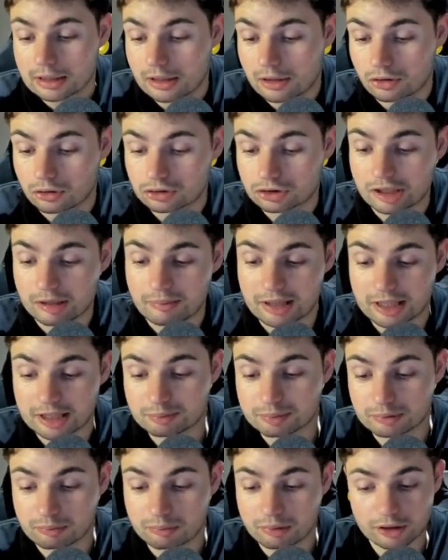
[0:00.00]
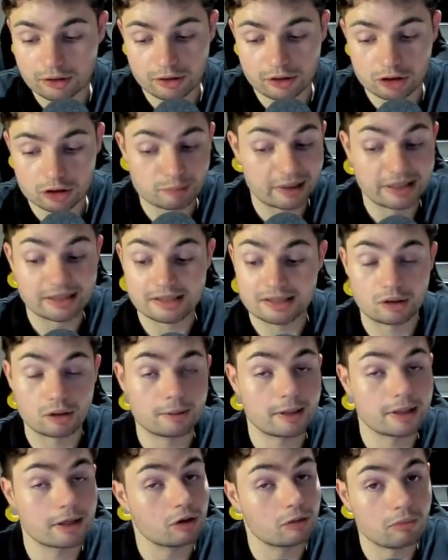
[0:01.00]
Los demás, pues bueno, de los
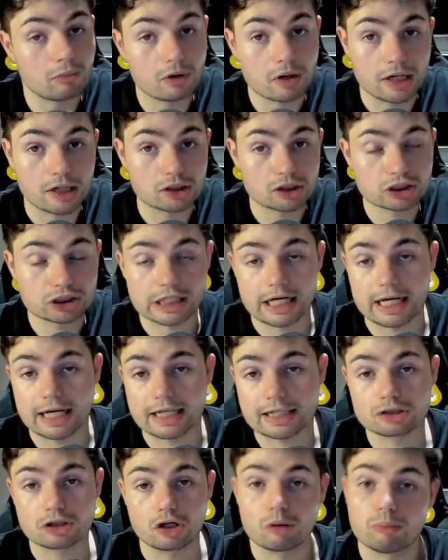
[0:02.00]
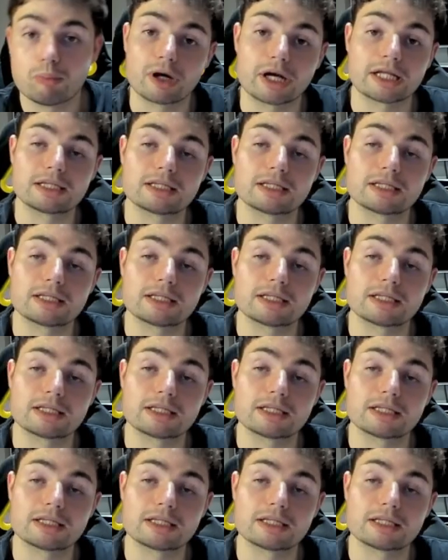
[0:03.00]
29 convocados que hay, solo pueden